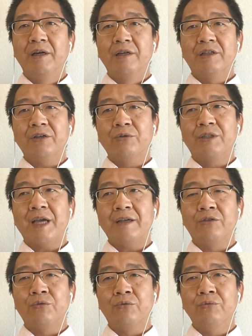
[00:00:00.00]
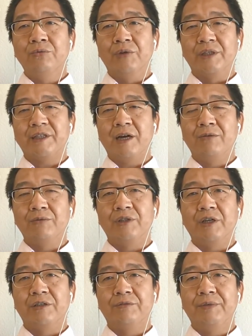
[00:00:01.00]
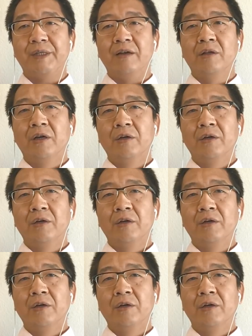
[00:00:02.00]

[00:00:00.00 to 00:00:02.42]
这种现象在中古和上古时代是非常，